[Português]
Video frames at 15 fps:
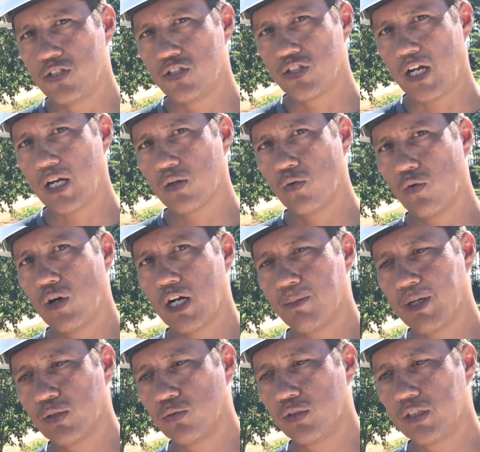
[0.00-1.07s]
já com a
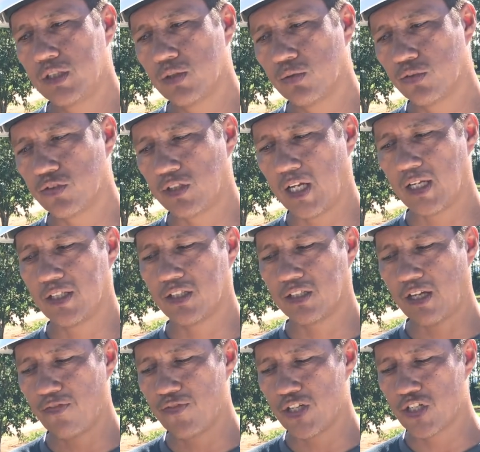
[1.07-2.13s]
armadura de costela, já
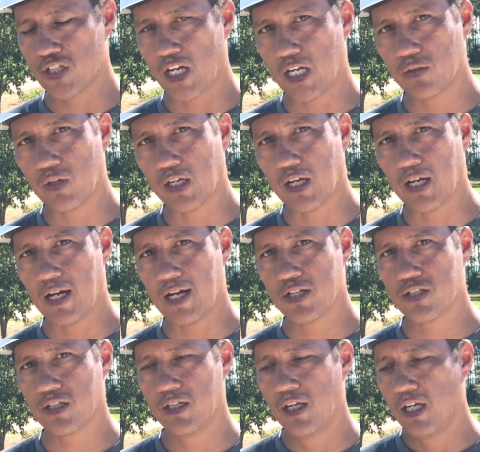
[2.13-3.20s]
está fechado a
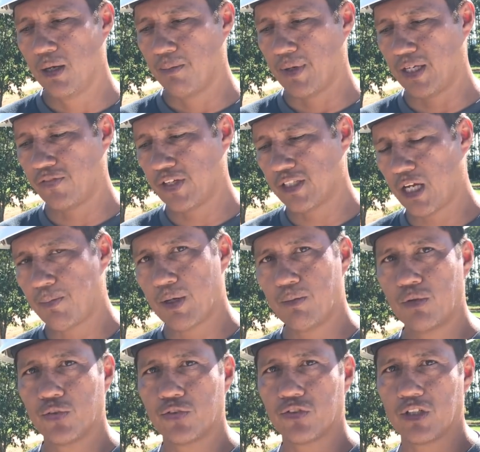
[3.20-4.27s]
caixa, mas vai dar para
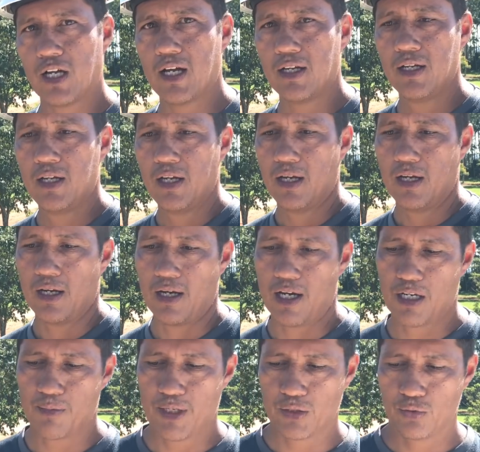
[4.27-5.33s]
mostrar
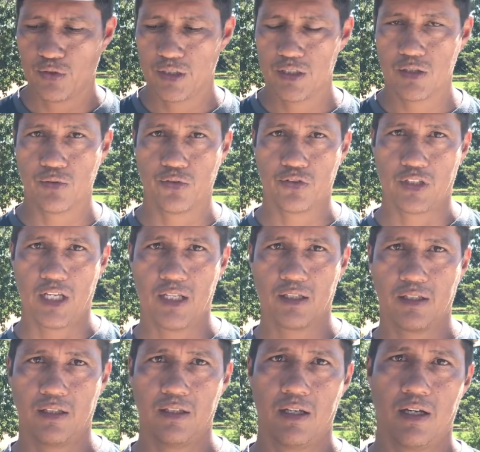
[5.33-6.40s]
a armadura de costela
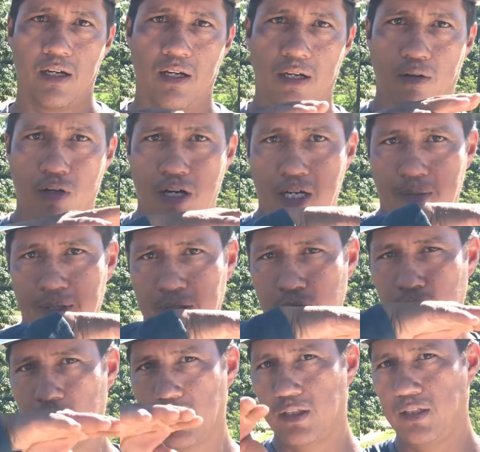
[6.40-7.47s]
que é uma
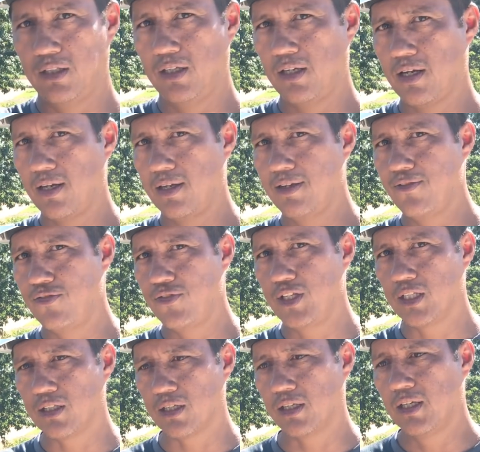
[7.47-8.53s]
armadura que
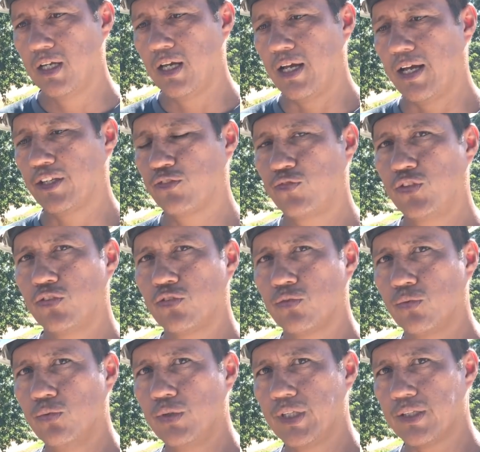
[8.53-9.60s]
evita as
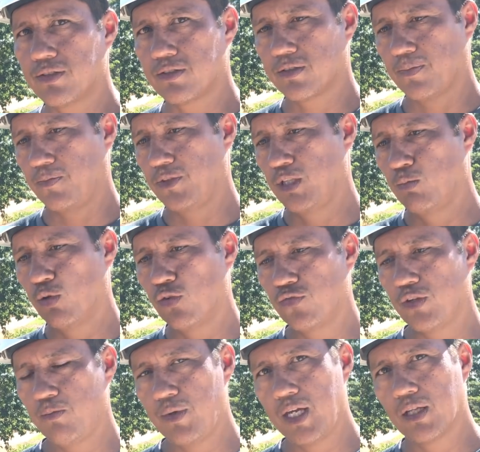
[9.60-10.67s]
fissuras de
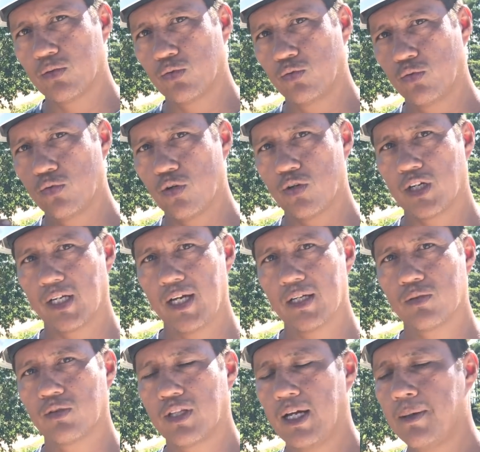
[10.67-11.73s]
movimento do
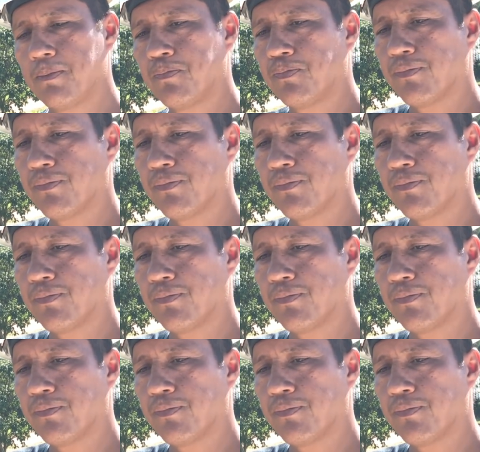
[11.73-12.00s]
concreto, tá?